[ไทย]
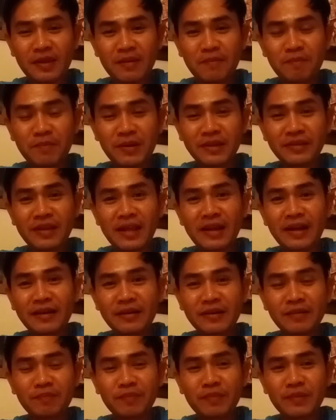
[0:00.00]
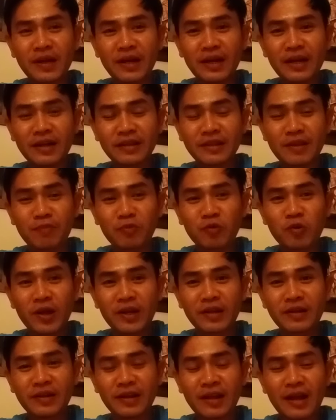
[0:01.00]
เปอร์เซ็นต์จำนวน
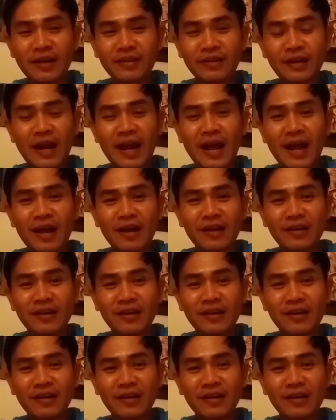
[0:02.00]
อัตรา